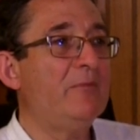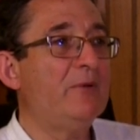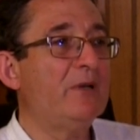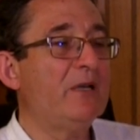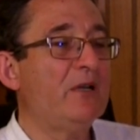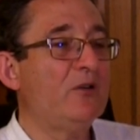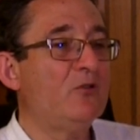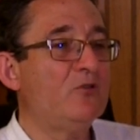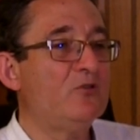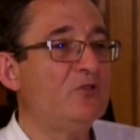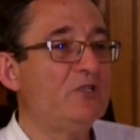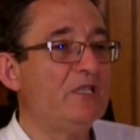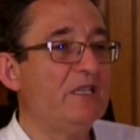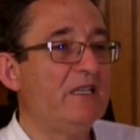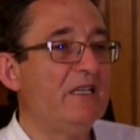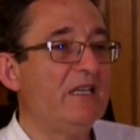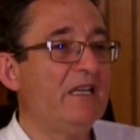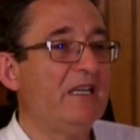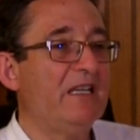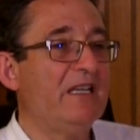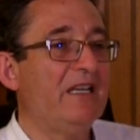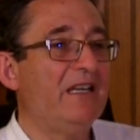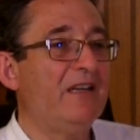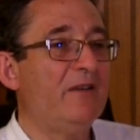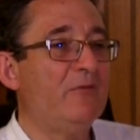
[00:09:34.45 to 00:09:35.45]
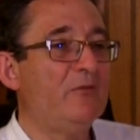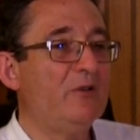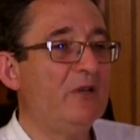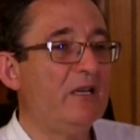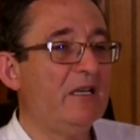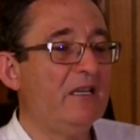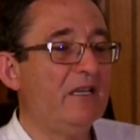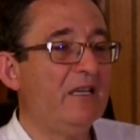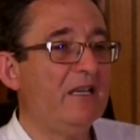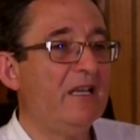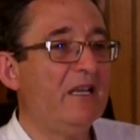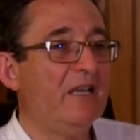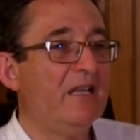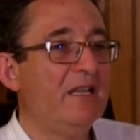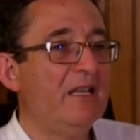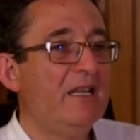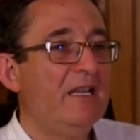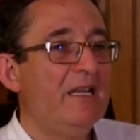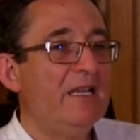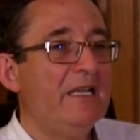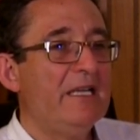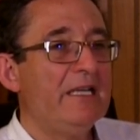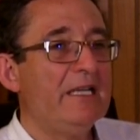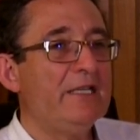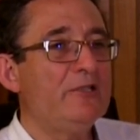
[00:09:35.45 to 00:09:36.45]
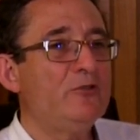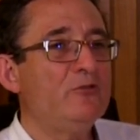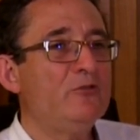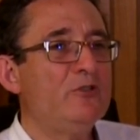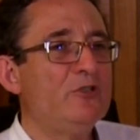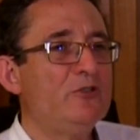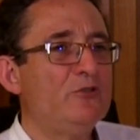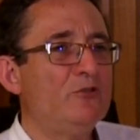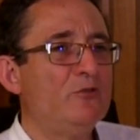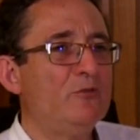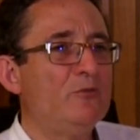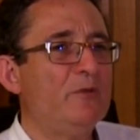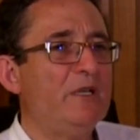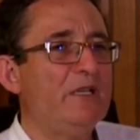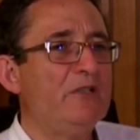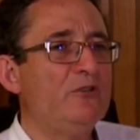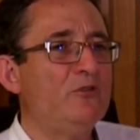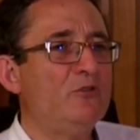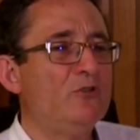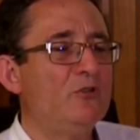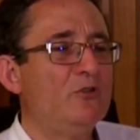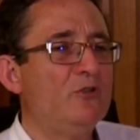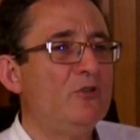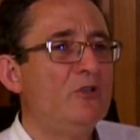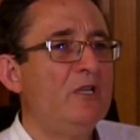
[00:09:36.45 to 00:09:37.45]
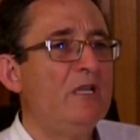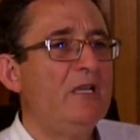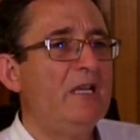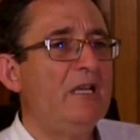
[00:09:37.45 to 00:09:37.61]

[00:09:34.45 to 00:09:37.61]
porque considera que la monarquía es un instrumento